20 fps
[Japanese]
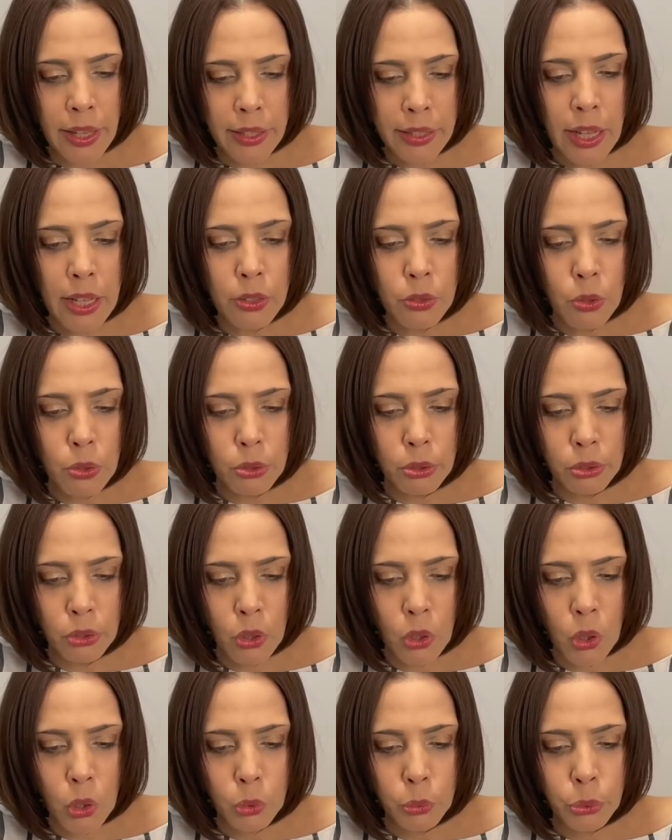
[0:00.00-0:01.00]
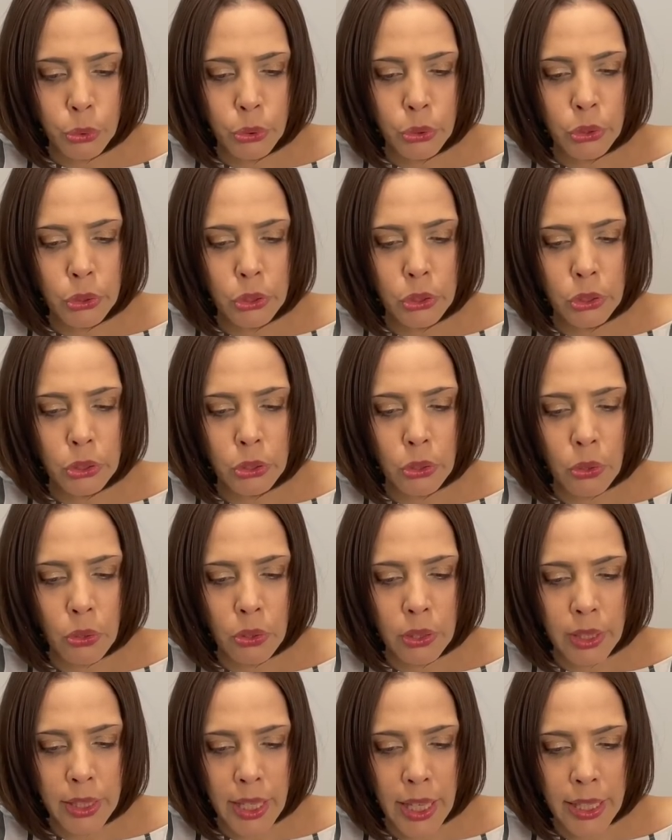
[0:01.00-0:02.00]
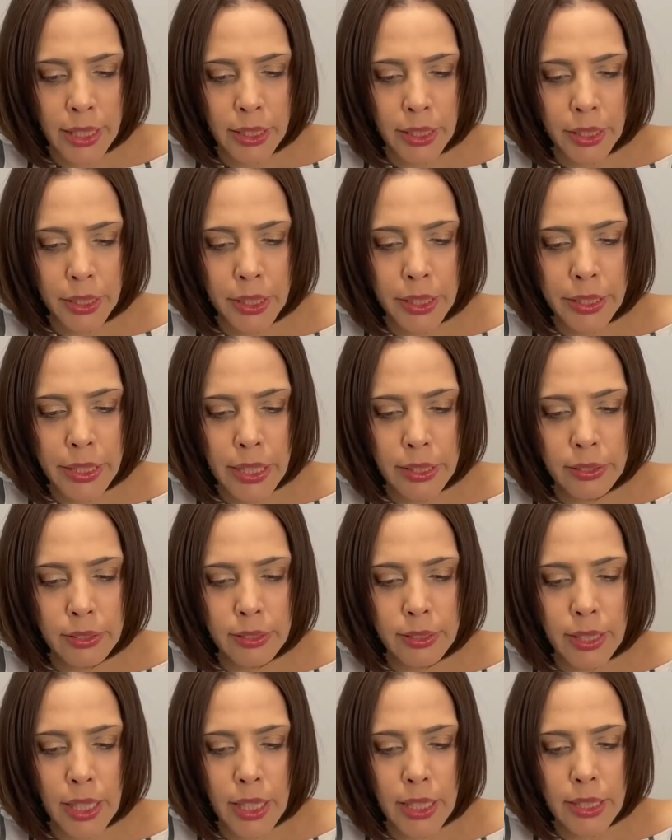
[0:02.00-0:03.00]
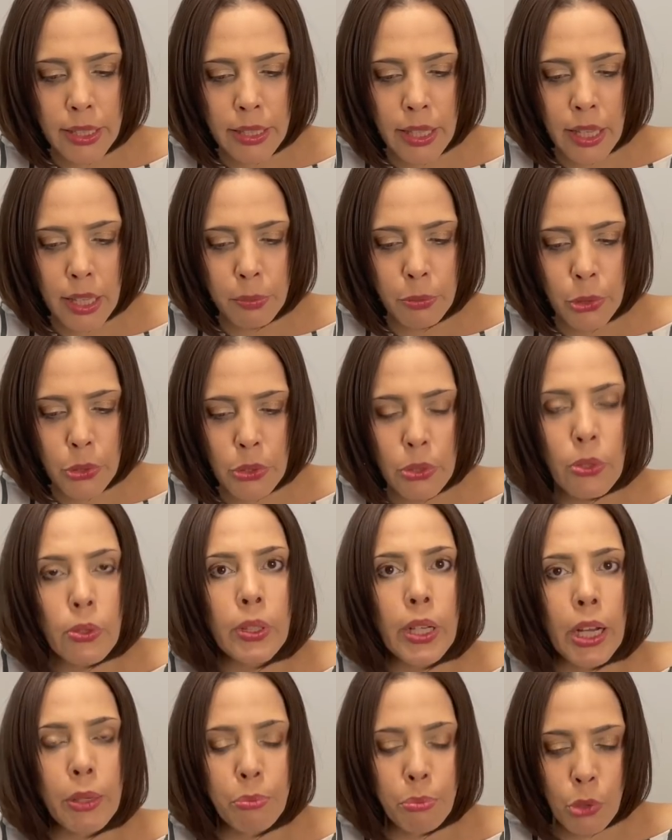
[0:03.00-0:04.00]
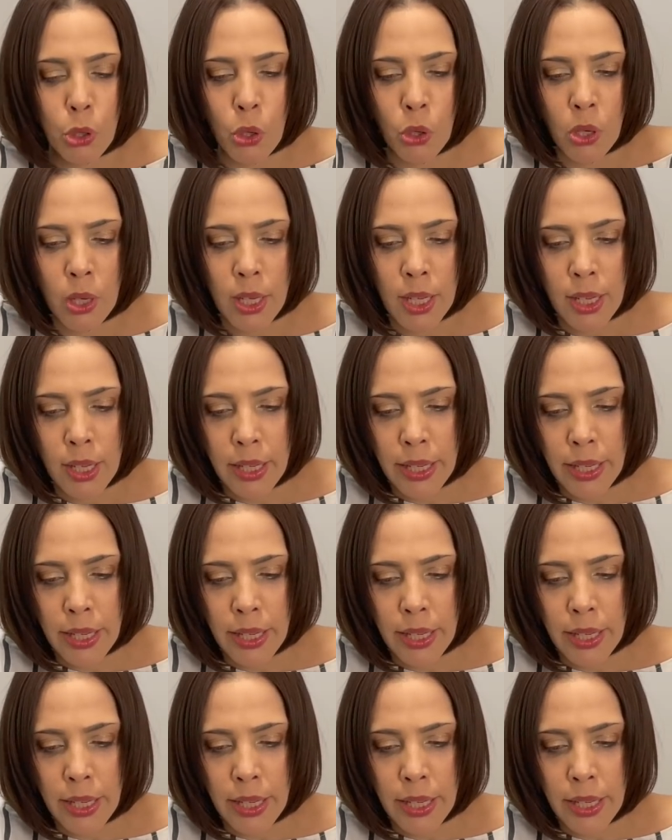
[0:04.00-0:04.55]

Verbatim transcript: 韓国の副首相兼企画財政部長官も、